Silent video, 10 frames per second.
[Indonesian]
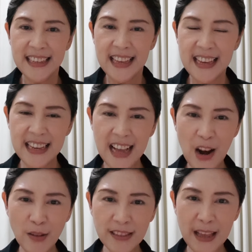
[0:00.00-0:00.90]
Uh,
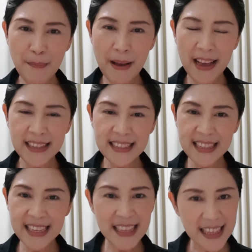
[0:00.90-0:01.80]
kalau saya pakai
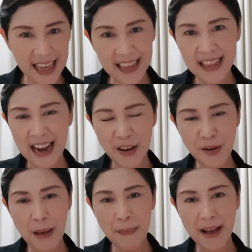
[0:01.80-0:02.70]
skincare terlalu
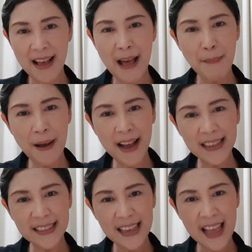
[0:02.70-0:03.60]
lama,
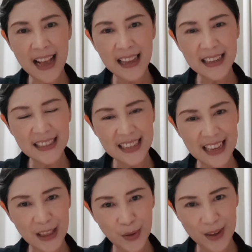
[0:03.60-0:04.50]
apakah saya akan
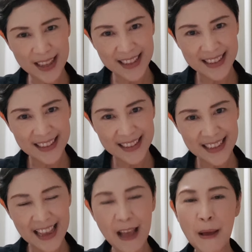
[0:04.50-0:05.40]
ketergantungan?
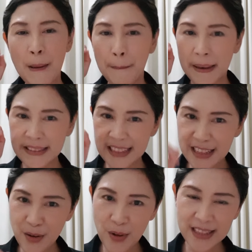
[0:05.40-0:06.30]
Ya, pasti
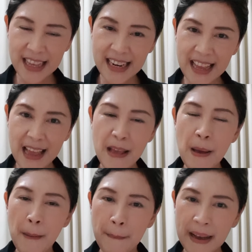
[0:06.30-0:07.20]
di luar sana
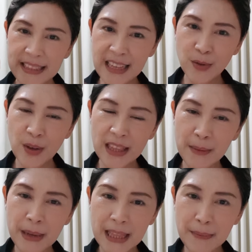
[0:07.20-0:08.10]
banyak juga
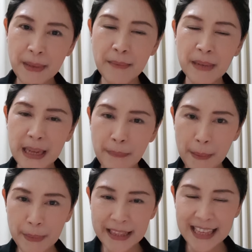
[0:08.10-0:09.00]
teman-teman
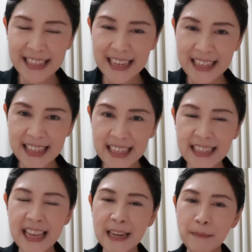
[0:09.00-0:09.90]
mendapat pertanyaan
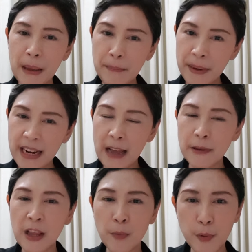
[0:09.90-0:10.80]
ini dari member
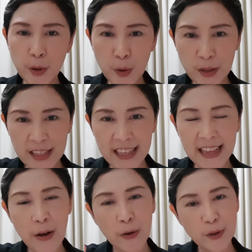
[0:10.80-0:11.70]
ataupun user
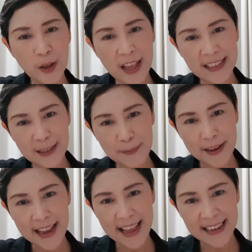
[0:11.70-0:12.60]
yang konsultasi
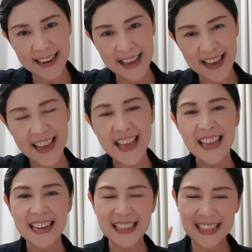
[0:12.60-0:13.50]
pada Anda.
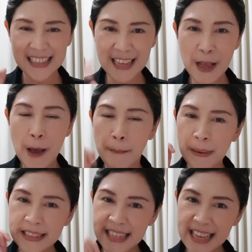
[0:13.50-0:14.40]
Nah, jadi
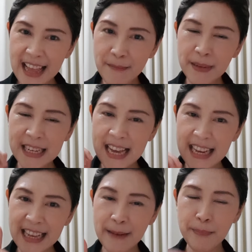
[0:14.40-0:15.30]
pastikan
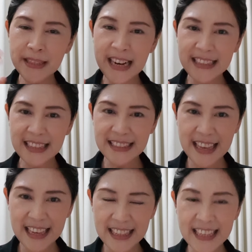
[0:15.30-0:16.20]
mendengarkan penjelasan
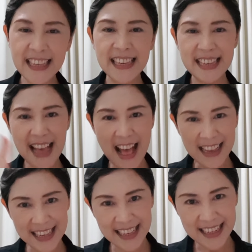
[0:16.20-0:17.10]
saya ini hingga
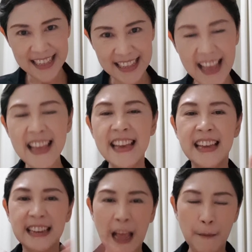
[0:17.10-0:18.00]
akhir ya.
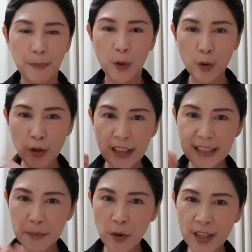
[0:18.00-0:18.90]
Nah, untuk
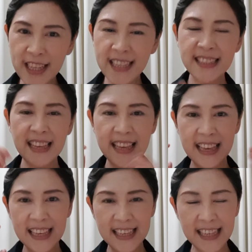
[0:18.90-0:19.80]
testimoni,
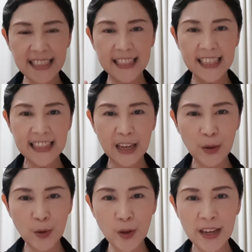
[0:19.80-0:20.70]
saya ingin cerita
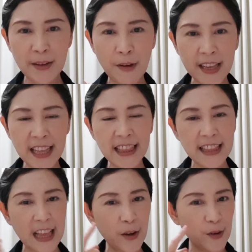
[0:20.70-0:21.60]
dulu riwayat
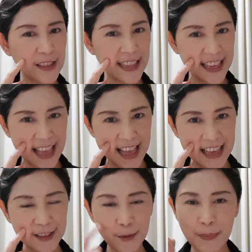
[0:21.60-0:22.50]
tentang kulit saya
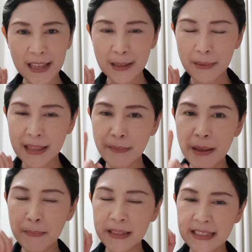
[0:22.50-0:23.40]
supaya
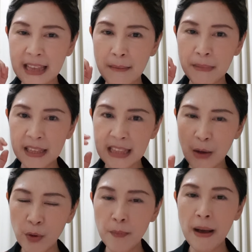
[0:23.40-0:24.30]
teman-teman bisa
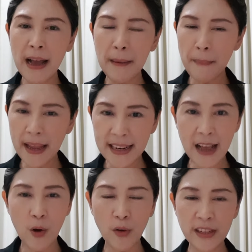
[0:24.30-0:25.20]
mengetahui
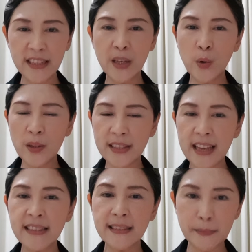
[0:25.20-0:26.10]
bagaimana kondisi kulit
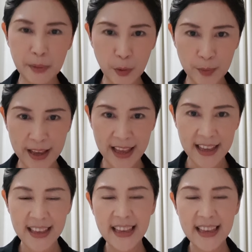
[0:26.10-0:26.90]
saya sebelumnya.